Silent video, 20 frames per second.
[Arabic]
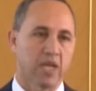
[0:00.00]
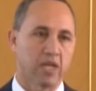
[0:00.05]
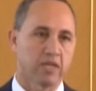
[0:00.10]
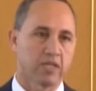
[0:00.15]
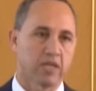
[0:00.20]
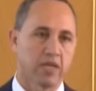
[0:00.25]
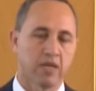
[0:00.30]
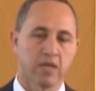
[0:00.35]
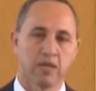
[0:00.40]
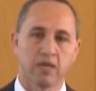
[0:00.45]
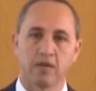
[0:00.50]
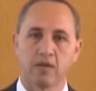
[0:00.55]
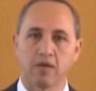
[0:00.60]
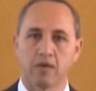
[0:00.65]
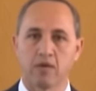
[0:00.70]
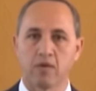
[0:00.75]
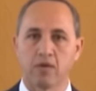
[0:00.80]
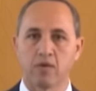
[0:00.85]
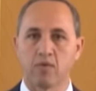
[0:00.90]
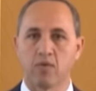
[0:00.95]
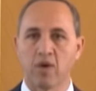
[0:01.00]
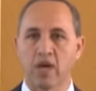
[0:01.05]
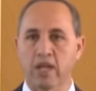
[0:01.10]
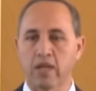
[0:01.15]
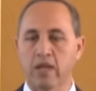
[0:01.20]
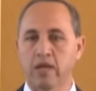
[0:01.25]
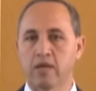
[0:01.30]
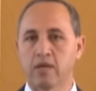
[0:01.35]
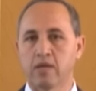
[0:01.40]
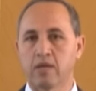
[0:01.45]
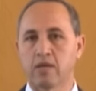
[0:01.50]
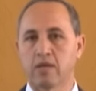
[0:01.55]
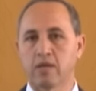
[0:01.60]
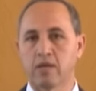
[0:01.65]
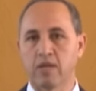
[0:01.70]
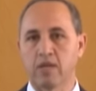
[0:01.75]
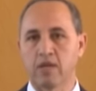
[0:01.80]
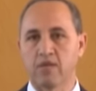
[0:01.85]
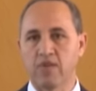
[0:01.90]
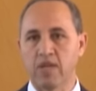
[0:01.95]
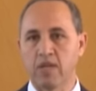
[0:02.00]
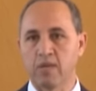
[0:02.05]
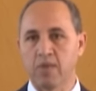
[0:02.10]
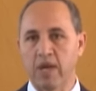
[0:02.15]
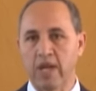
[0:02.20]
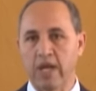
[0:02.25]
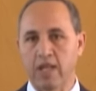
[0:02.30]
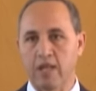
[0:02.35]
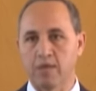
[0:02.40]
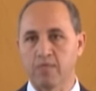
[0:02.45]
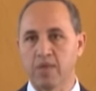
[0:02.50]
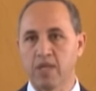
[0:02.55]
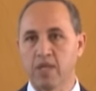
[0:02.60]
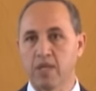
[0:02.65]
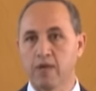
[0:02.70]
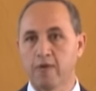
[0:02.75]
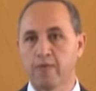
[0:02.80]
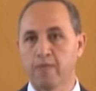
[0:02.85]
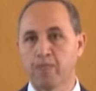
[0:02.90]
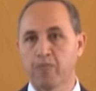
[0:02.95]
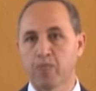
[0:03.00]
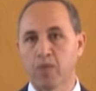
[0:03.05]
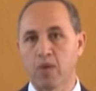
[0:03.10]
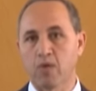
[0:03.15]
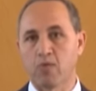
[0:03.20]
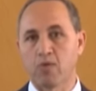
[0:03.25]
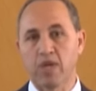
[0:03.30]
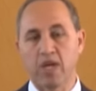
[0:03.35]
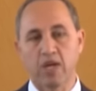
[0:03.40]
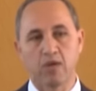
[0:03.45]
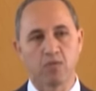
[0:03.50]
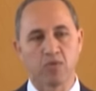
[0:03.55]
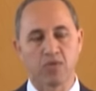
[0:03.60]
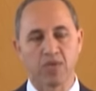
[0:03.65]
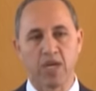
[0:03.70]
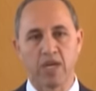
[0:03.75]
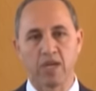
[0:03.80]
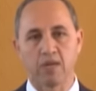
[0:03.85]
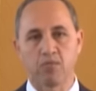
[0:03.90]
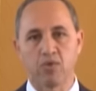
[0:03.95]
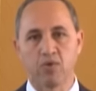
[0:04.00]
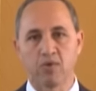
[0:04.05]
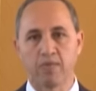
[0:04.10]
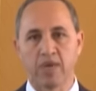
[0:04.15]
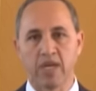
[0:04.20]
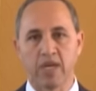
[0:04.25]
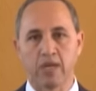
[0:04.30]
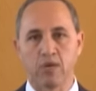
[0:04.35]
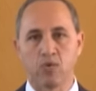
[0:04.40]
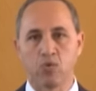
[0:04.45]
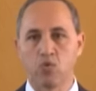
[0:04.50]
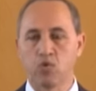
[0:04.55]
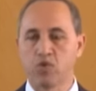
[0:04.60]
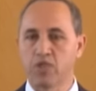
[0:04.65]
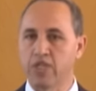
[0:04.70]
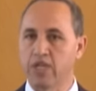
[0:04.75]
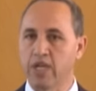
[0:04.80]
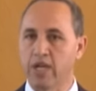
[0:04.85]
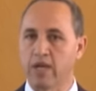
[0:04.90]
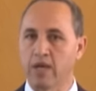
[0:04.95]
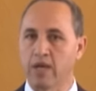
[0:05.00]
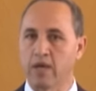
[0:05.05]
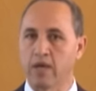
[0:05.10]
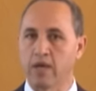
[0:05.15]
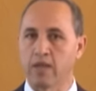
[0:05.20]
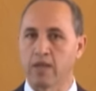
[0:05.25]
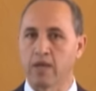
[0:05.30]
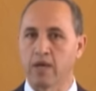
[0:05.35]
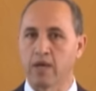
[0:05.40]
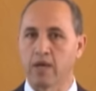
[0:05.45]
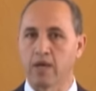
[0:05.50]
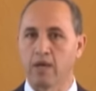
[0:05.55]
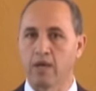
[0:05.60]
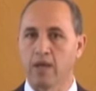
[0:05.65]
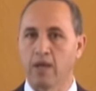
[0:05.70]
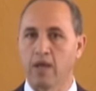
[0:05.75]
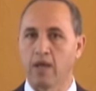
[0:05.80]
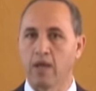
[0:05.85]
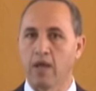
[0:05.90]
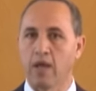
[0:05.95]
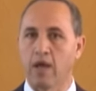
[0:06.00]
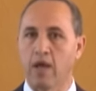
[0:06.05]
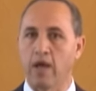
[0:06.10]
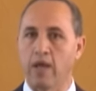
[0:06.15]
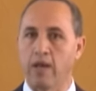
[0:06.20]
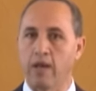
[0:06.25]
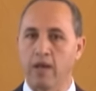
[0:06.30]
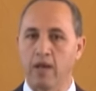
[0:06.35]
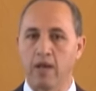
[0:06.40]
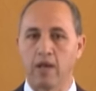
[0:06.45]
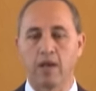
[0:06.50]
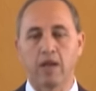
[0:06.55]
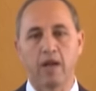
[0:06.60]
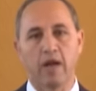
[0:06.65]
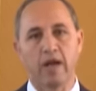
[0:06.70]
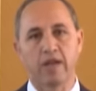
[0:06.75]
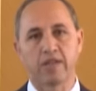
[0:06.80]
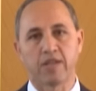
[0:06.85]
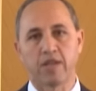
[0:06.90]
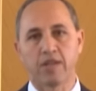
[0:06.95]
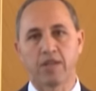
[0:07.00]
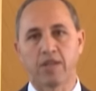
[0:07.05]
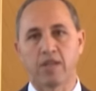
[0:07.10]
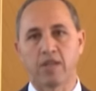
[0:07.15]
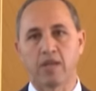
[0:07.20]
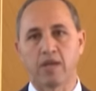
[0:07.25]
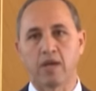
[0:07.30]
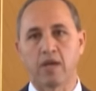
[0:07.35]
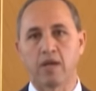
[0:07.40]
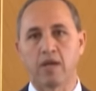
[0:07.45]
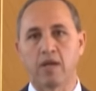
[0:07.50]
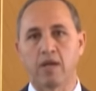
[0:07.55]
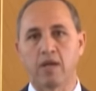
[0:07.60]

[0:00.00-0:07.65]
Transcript: مهرجان وهران للفيلم العربي ونحن طالبون بأن ننجح هذا الحدث